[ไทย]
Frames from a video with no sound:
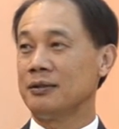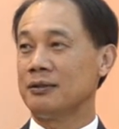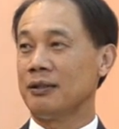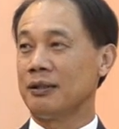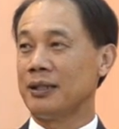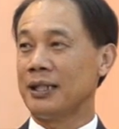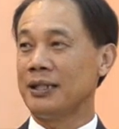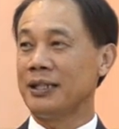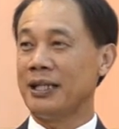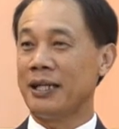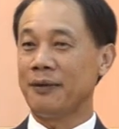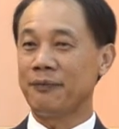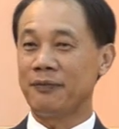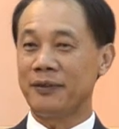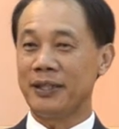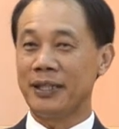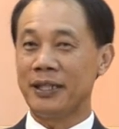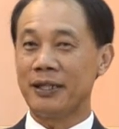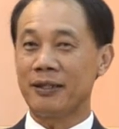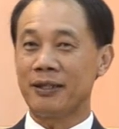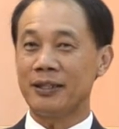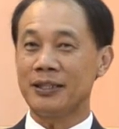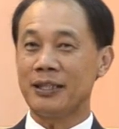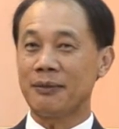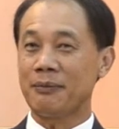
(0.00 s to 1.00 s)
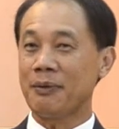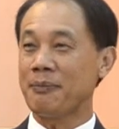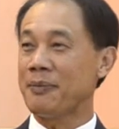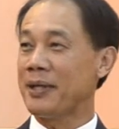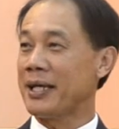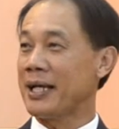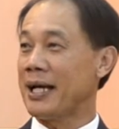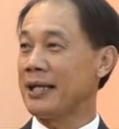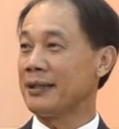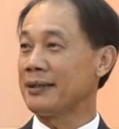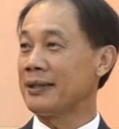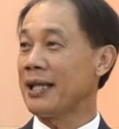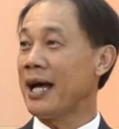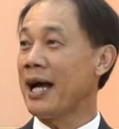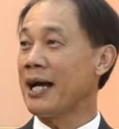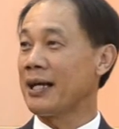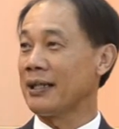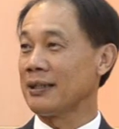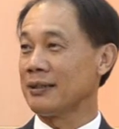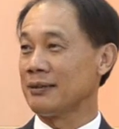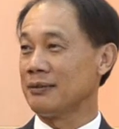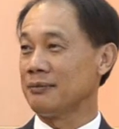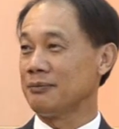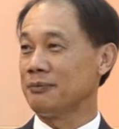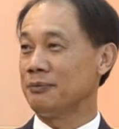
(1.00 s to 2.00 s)
ตอนนั้น AMC ก็ยังไม่มีการตั้ง
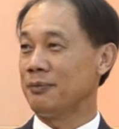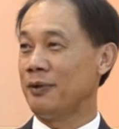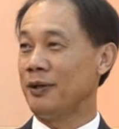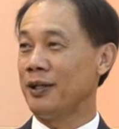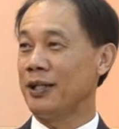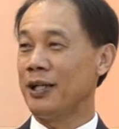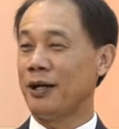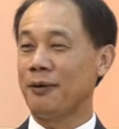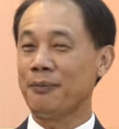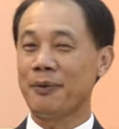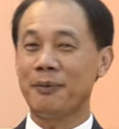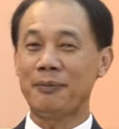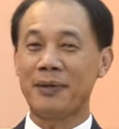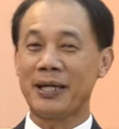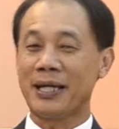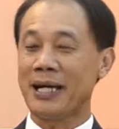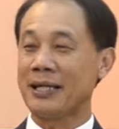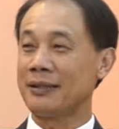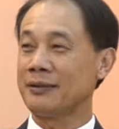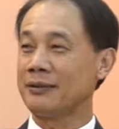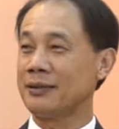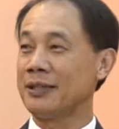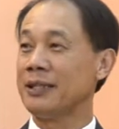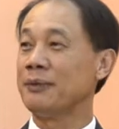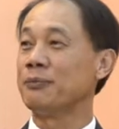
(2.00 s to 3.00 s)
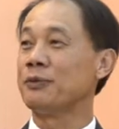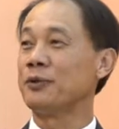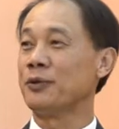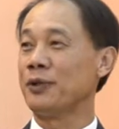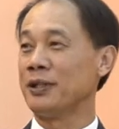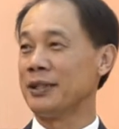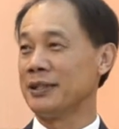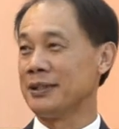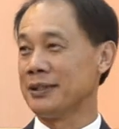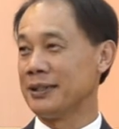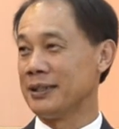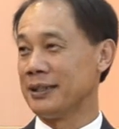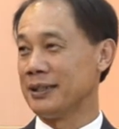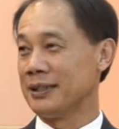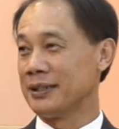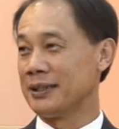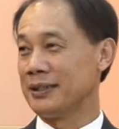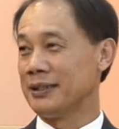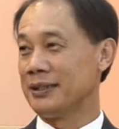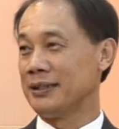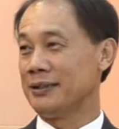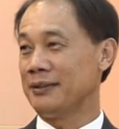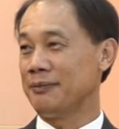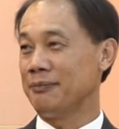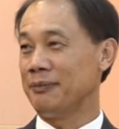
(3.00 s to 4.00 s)
เพราะเราไม่มีการเตรียมตัวเลย
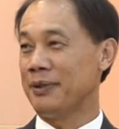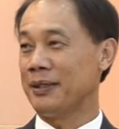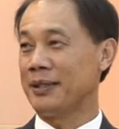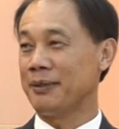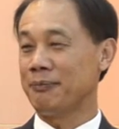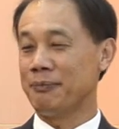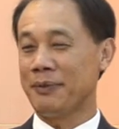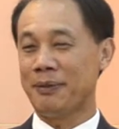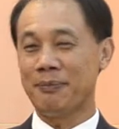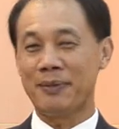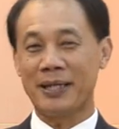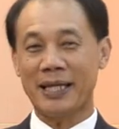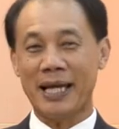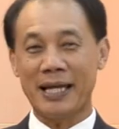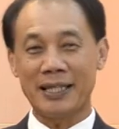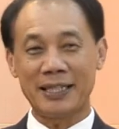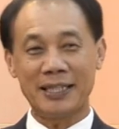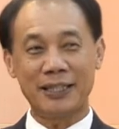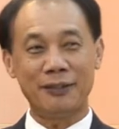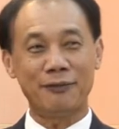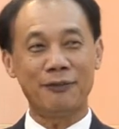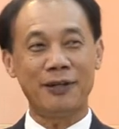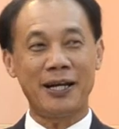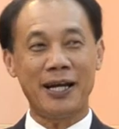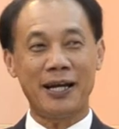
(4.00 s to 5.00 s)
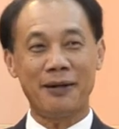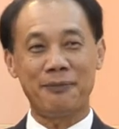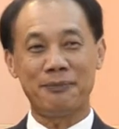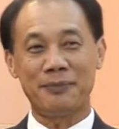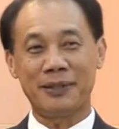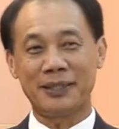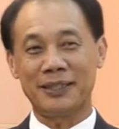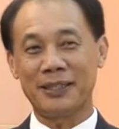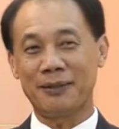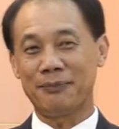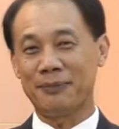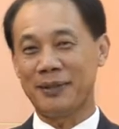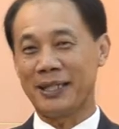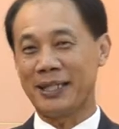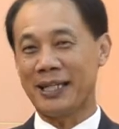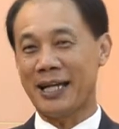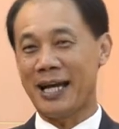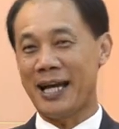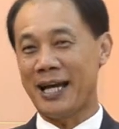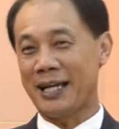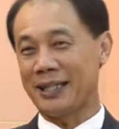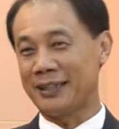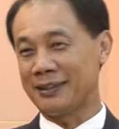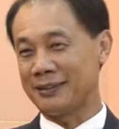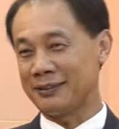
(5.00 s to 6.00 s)
ไม่ไม่มีใครคิดว่ามันจะมี
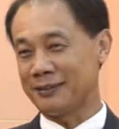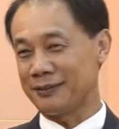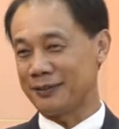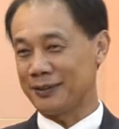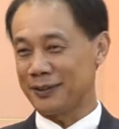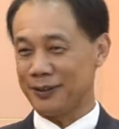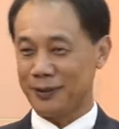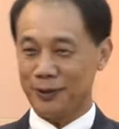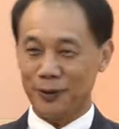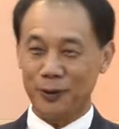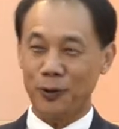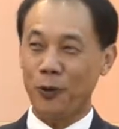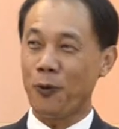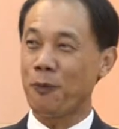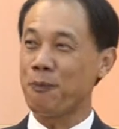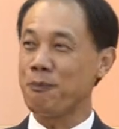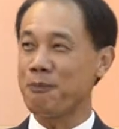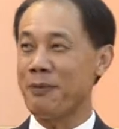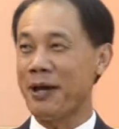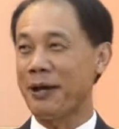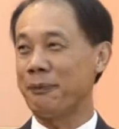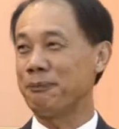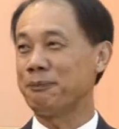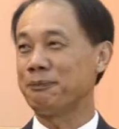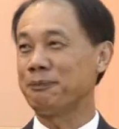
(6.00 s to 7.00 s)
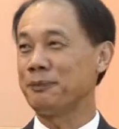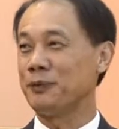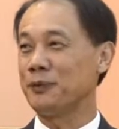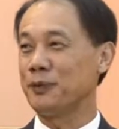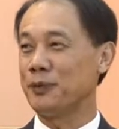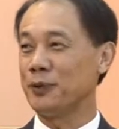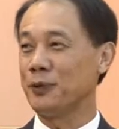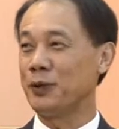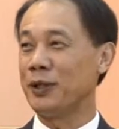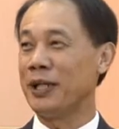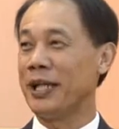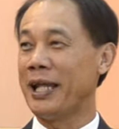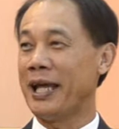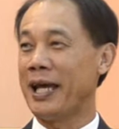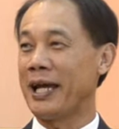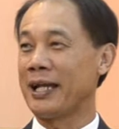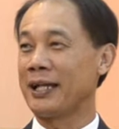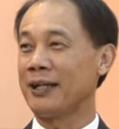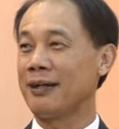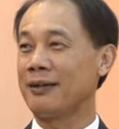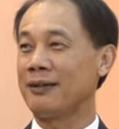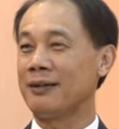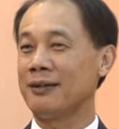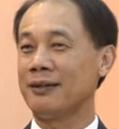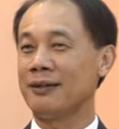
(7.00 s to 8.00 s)
การล้มแบบรุนแรง
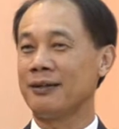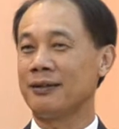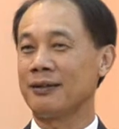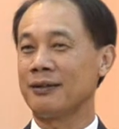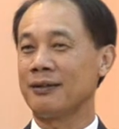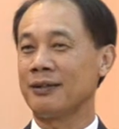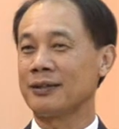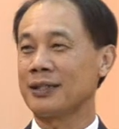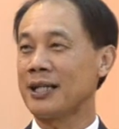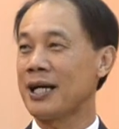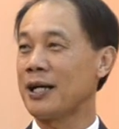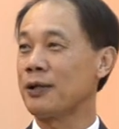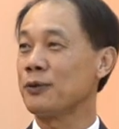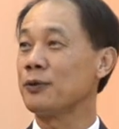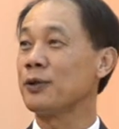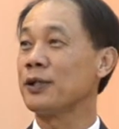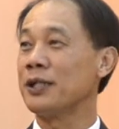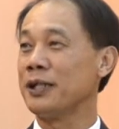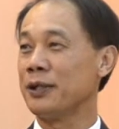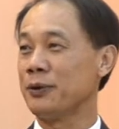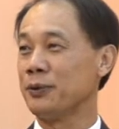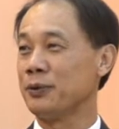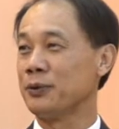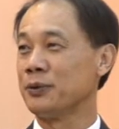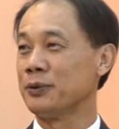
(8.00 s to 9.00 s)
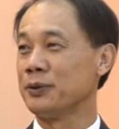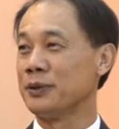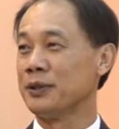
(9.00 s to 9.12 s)
แล้วก็ค่อนข้างรวดเร็ว